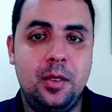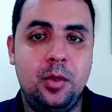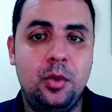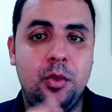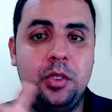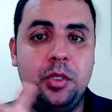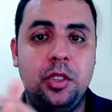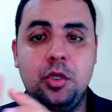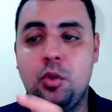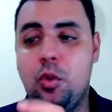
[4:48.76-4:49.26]
ou
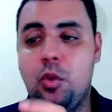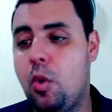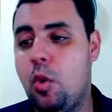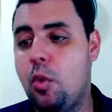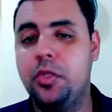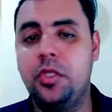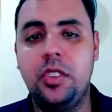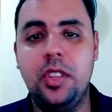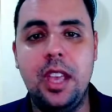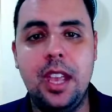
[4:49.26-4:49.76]
seja, o
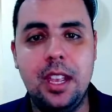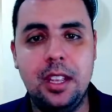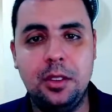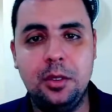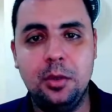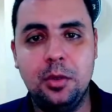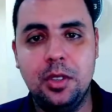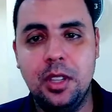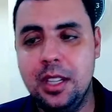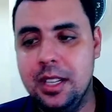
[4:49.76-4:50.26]

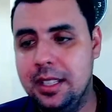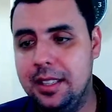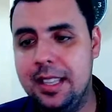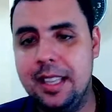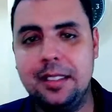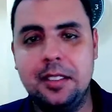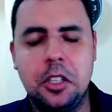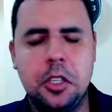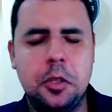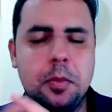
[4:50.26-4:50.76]
conceito
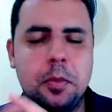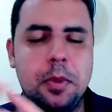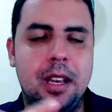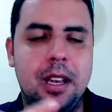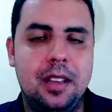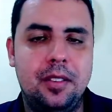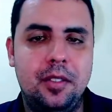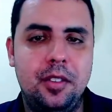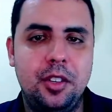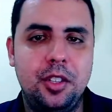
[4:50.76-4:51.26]
dessas
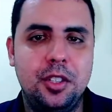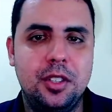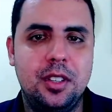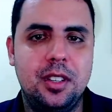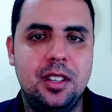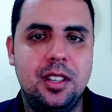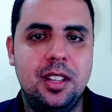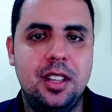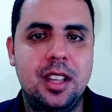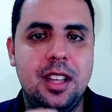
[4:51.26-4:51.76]
palavras.
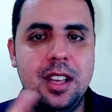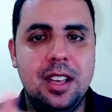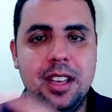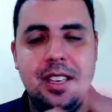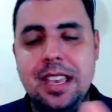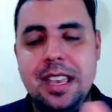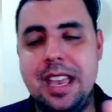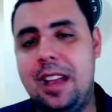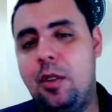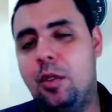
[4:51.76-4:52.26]

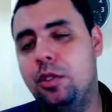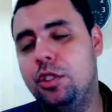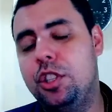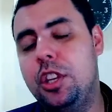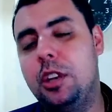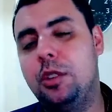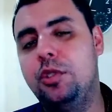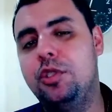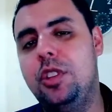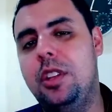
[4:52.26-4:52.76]
E aí, quando
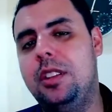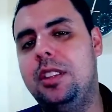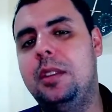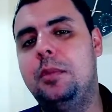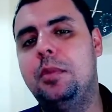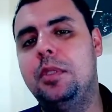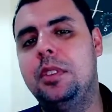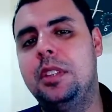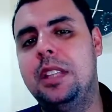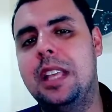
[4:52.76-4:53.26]
chega no direito
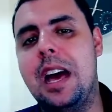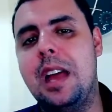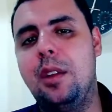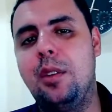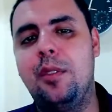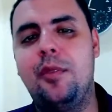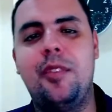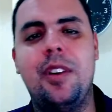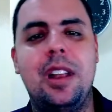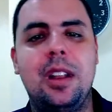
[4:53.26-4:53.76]

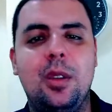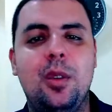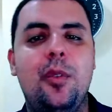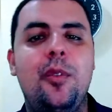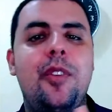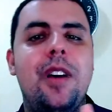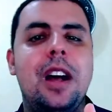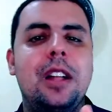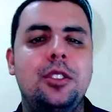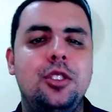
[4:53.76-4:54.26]
tributário, que fala que o
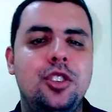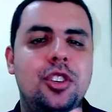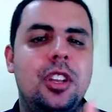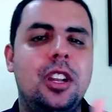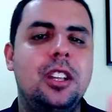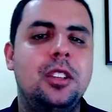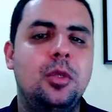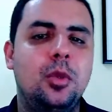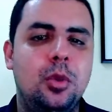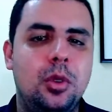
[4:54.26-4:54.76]
fato
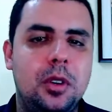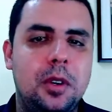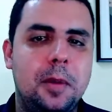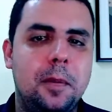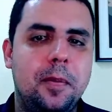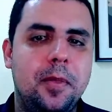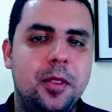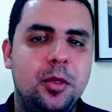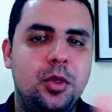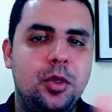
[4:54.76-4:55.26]
gerador
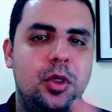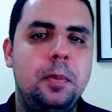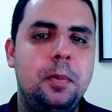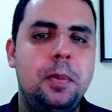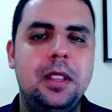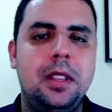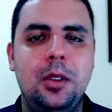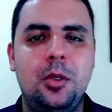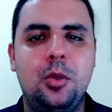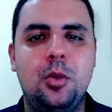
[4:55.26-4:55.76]
do
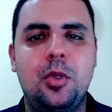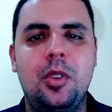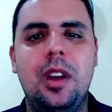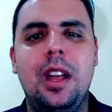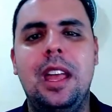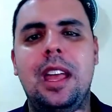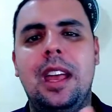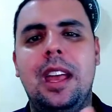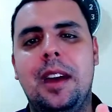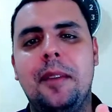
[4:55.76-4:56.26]
IPTU
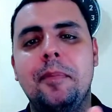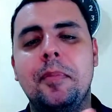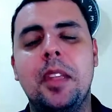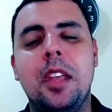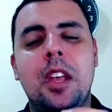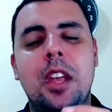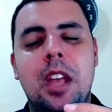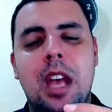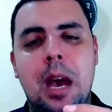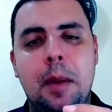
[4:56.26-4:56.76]
é
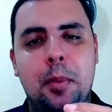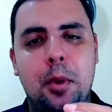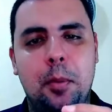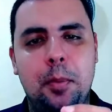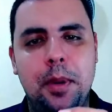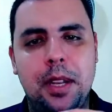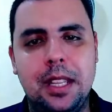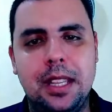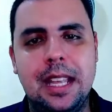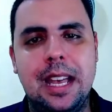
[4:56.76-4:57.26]
a
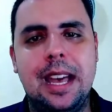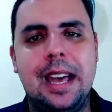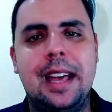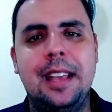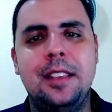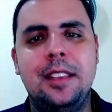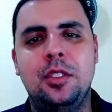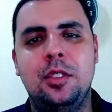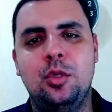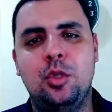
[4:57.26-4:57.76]

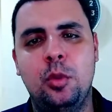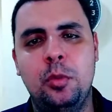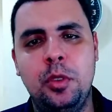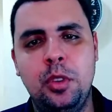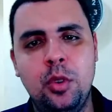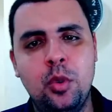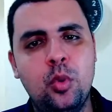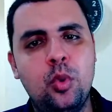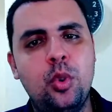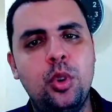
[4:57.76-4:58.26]
propriedade,
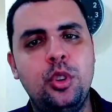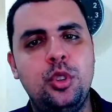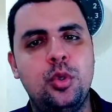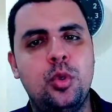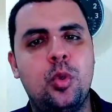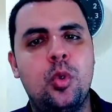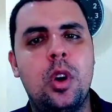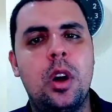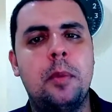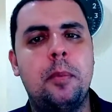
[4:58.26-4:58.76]
domínio útil
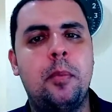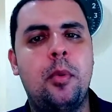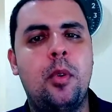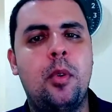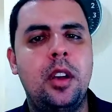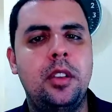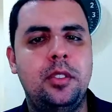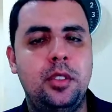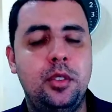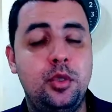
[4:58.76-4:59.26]
ou a
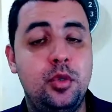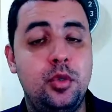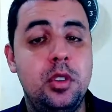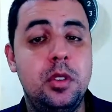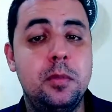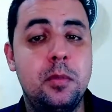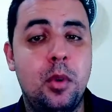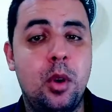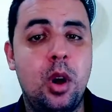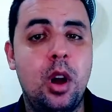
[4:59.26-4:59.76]
posse de um
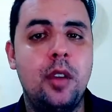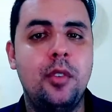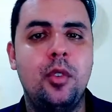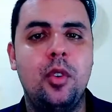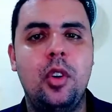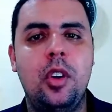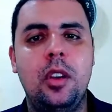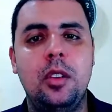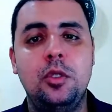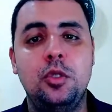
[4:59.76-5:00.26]

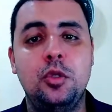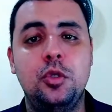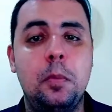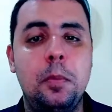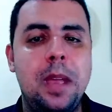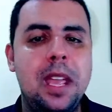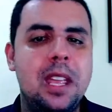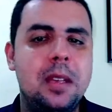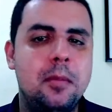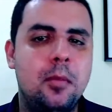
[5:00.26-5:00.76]
imóvel, de um
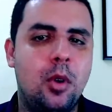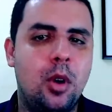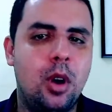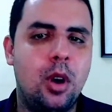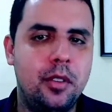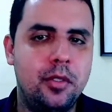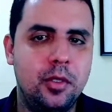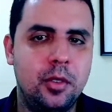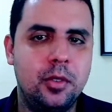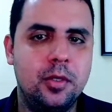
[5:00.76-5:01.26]
bem
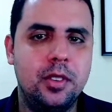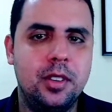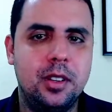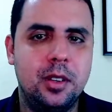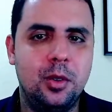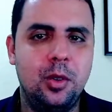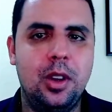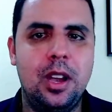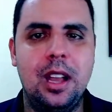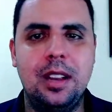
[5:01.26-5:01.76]
imóvel
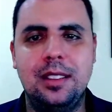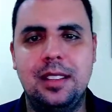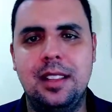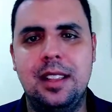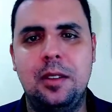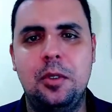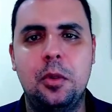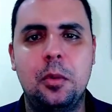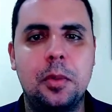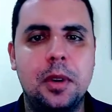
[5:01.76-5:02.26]
localizado na
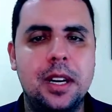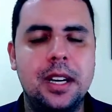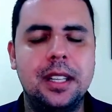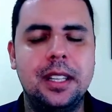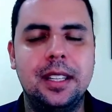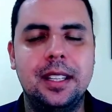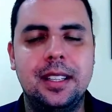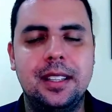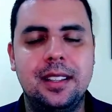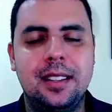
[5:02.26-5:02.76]
área
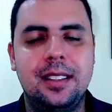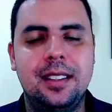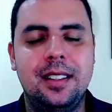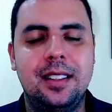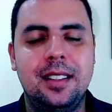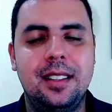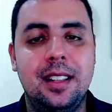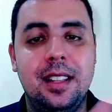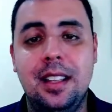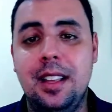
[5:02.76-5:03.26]
urbana,
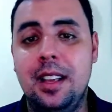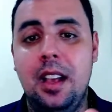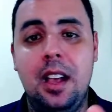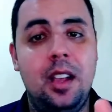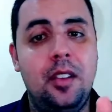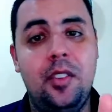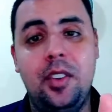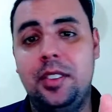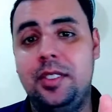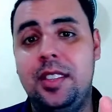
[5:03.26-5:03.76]

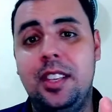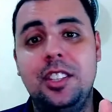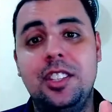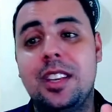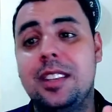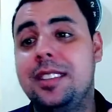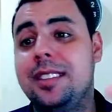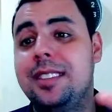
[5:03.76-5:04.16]
você já